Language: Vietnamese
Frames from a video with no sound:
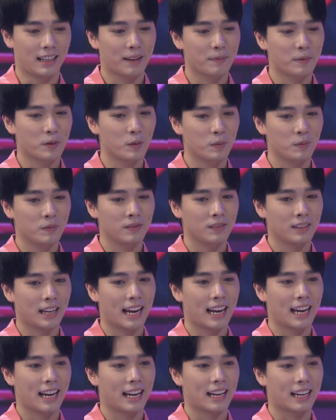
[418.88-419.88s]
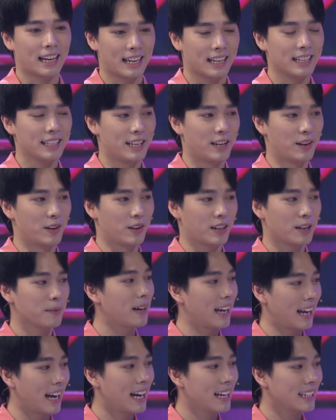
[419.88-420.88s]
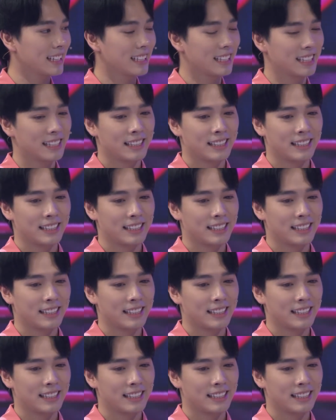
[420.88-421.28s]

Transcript: Em cũng nghe khá là nhiều các bài hát.